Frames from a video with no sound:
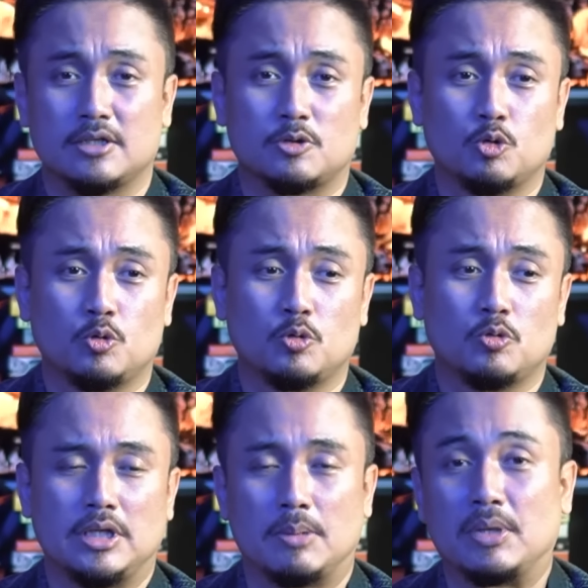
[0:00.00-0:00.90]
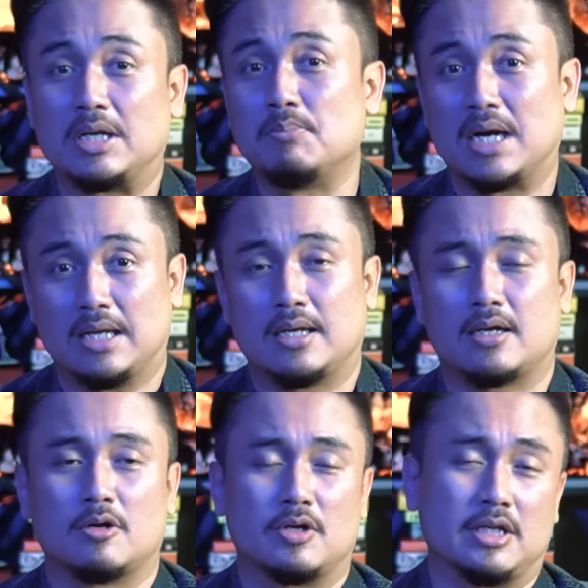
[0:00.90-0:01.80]
itu ya berimbang ya.
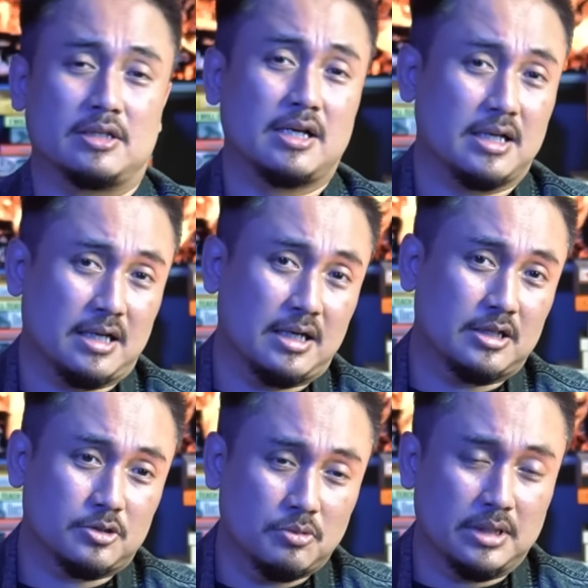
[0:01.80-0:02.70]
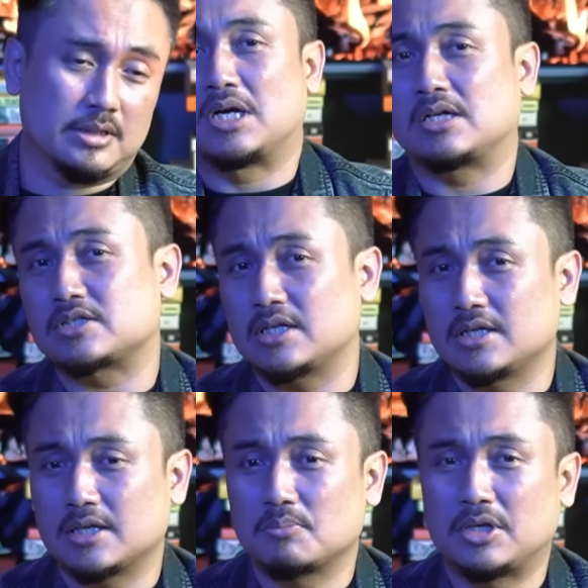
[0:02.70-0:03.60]
Kalau netral kan agak sulit. Maka saya
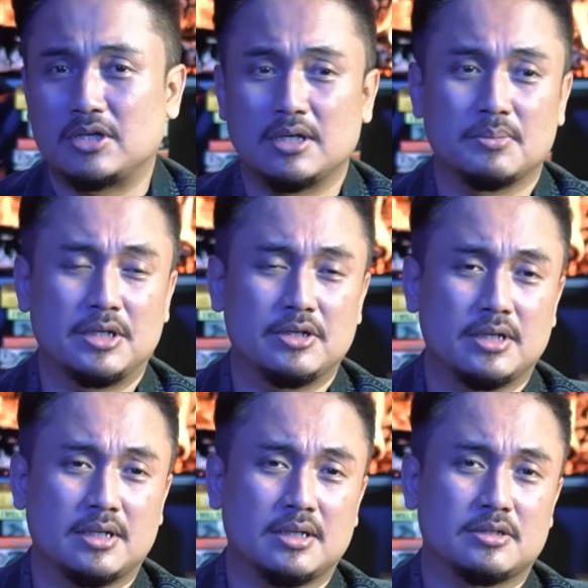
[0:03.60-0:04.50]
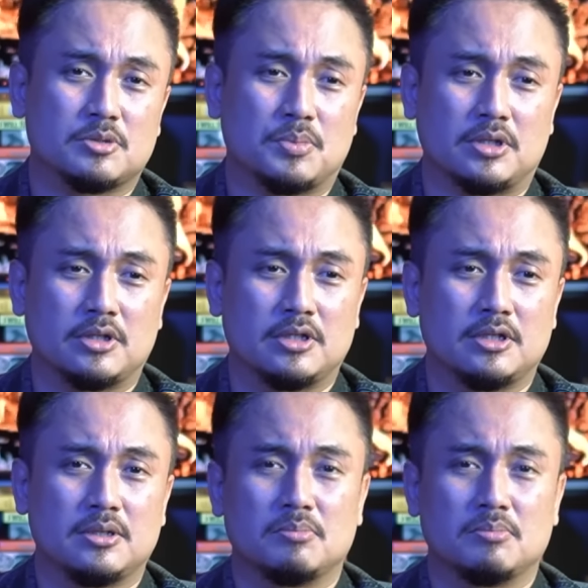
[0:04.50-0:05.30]
lihat media-media seperti